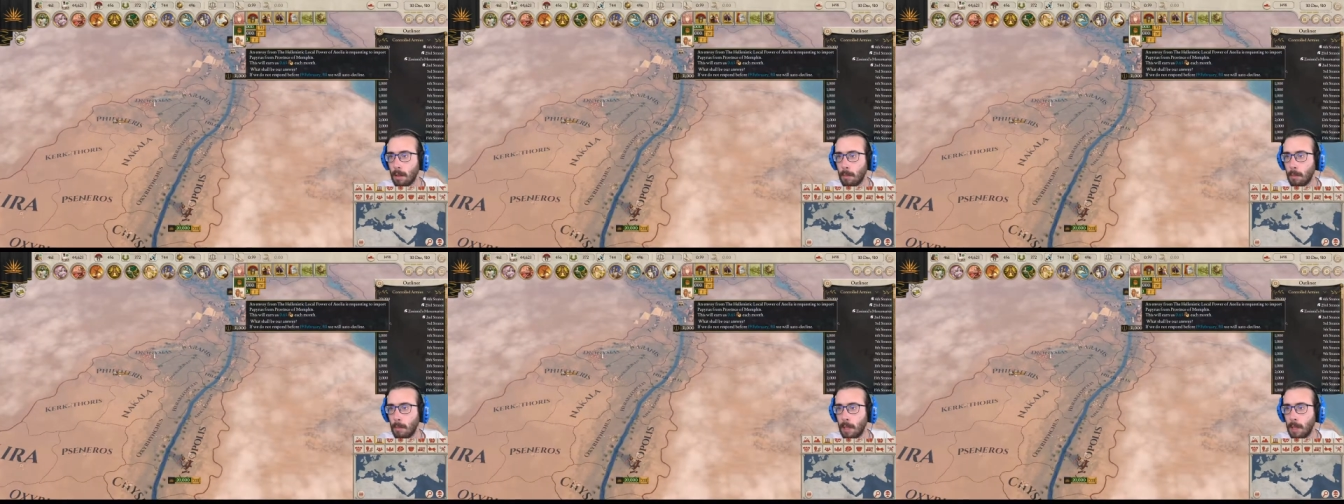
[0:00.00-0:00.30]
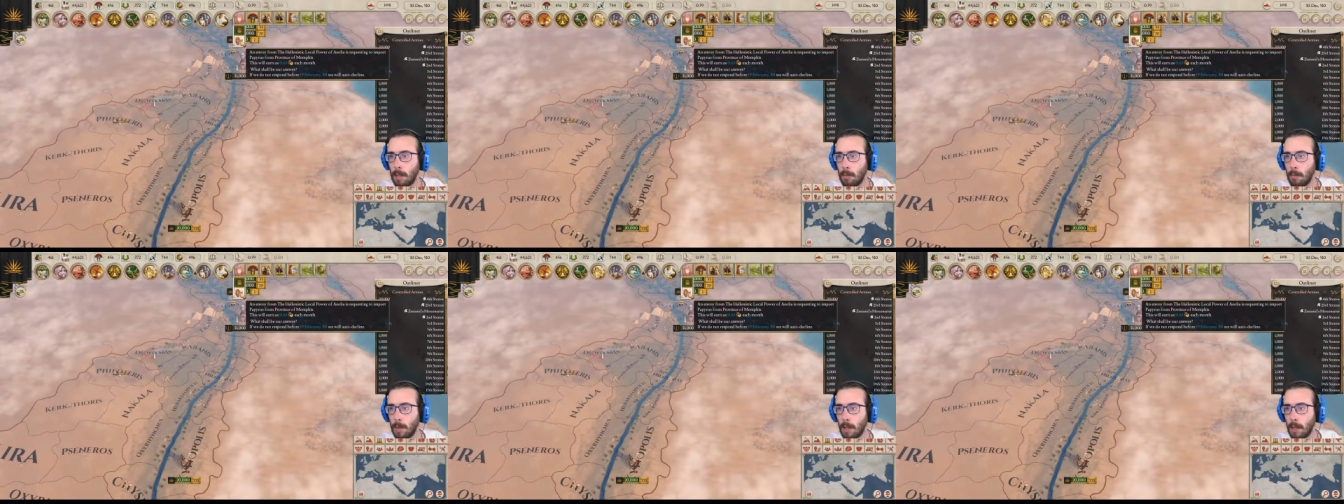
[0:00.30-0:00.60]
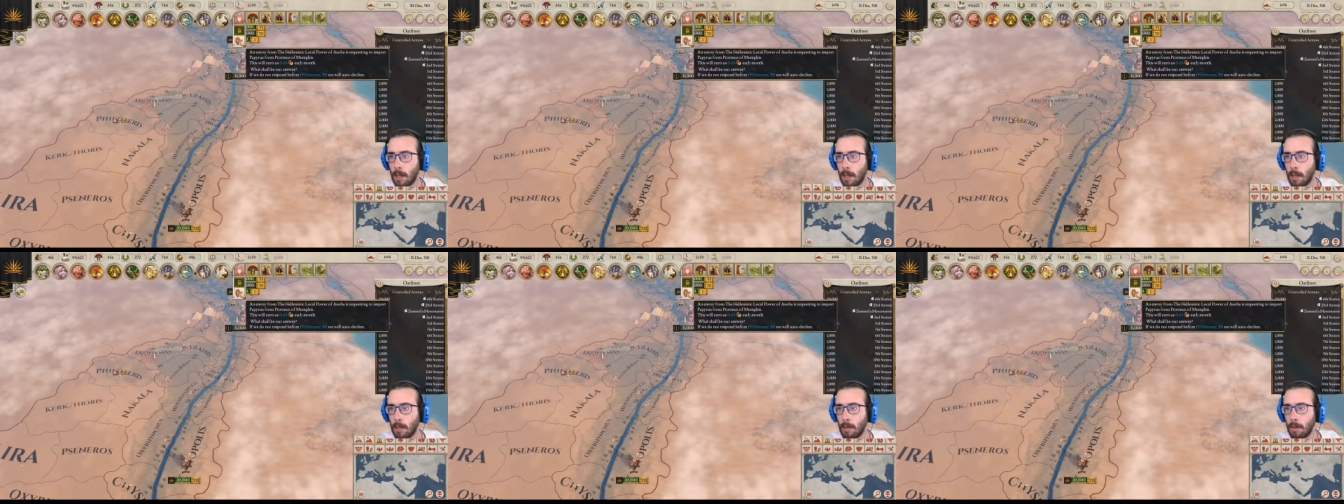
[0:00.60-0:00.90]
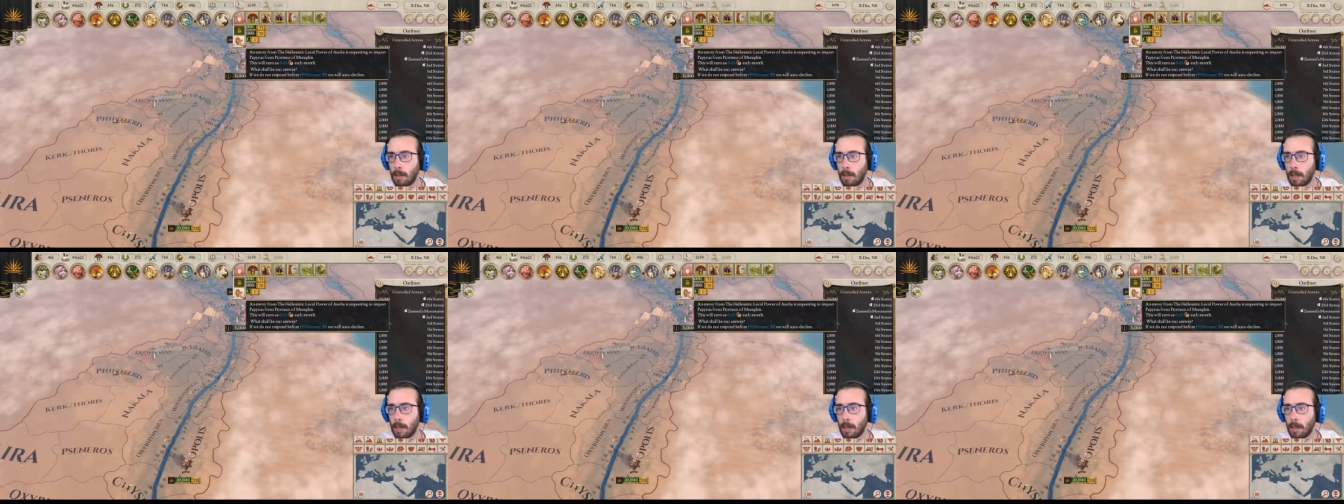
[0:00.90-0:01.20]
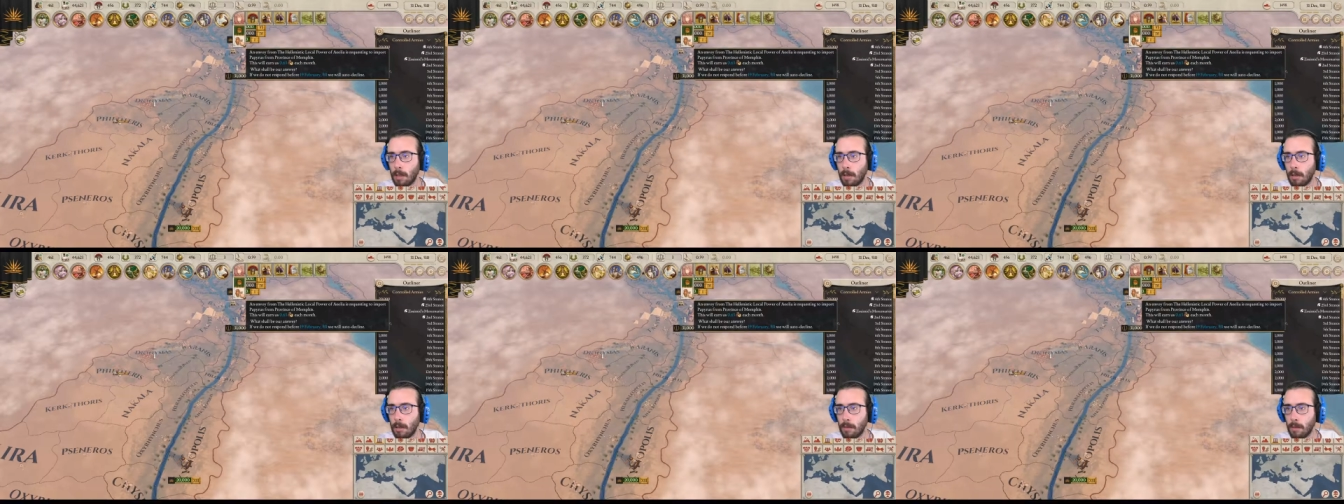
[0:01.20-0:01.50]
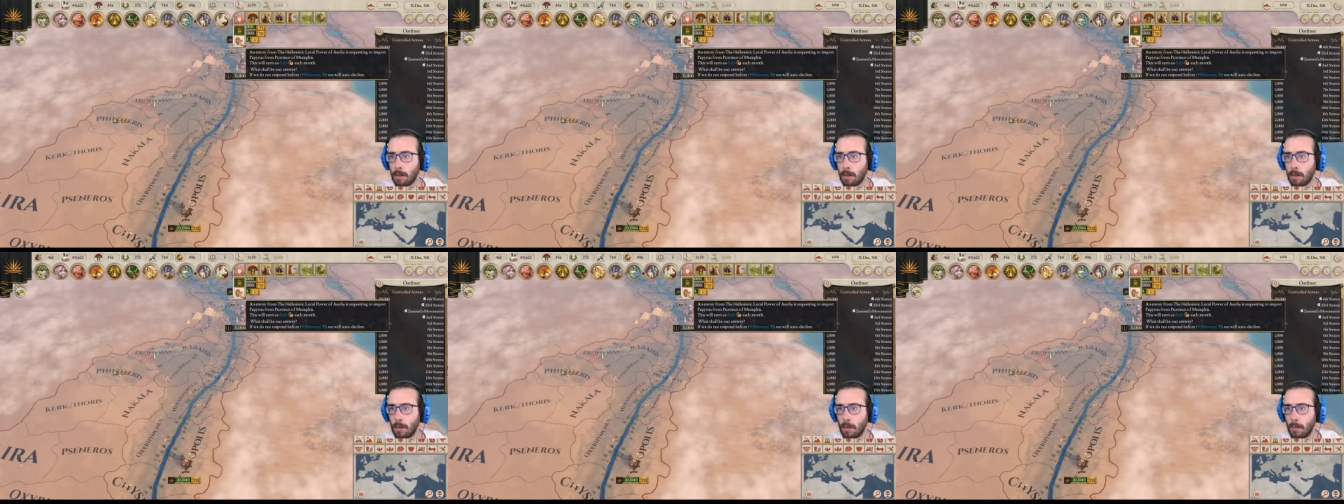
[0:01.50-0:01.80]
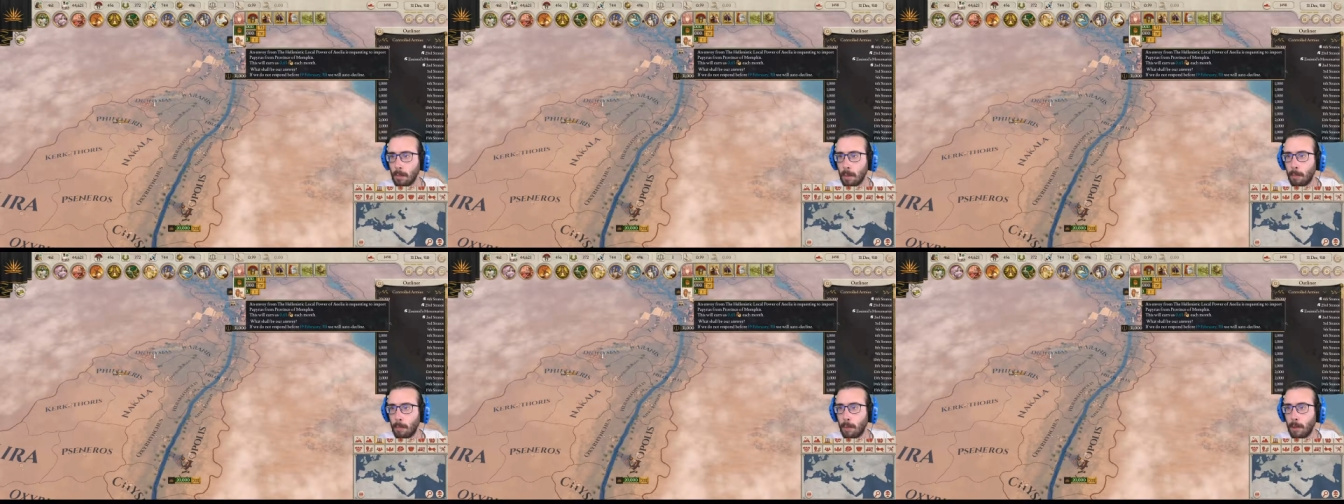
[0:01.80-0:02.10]
belli miei allora cosa vogliono
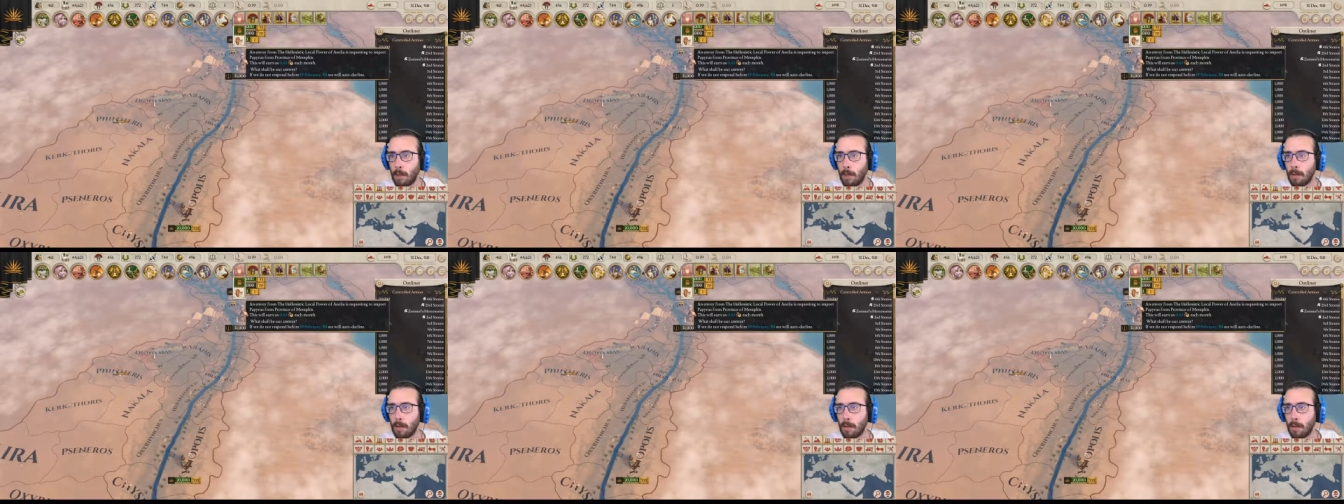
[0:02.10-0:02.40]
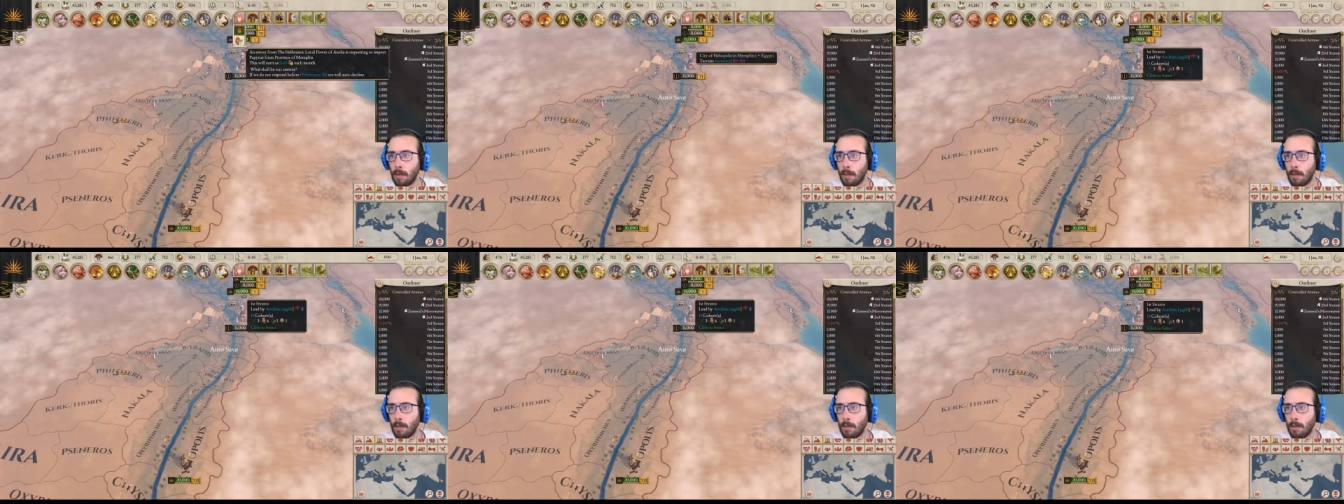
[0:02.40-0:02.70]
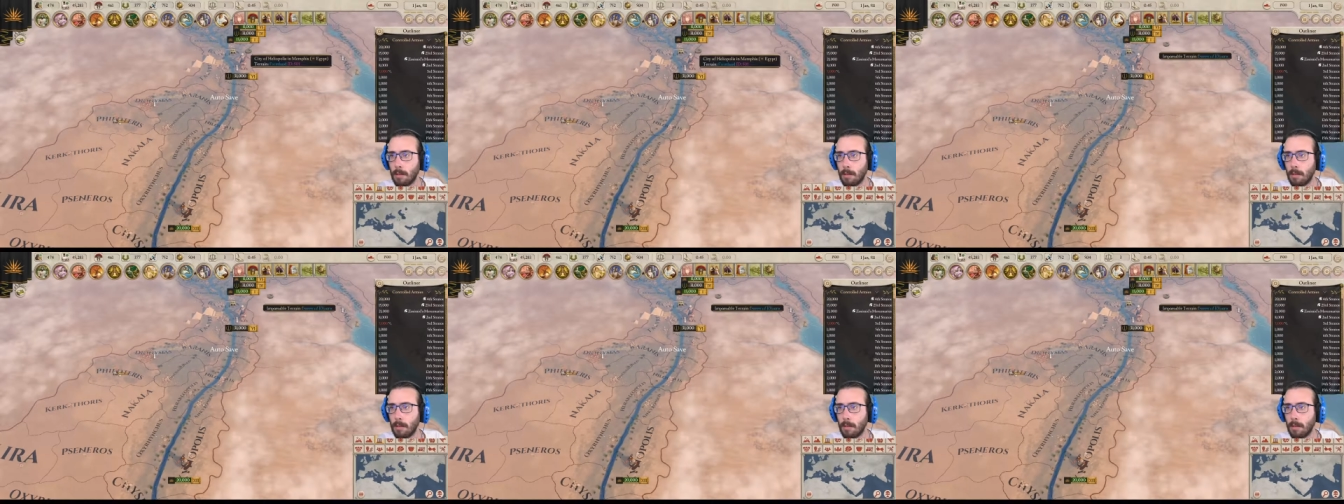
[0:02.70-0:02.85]
papiro no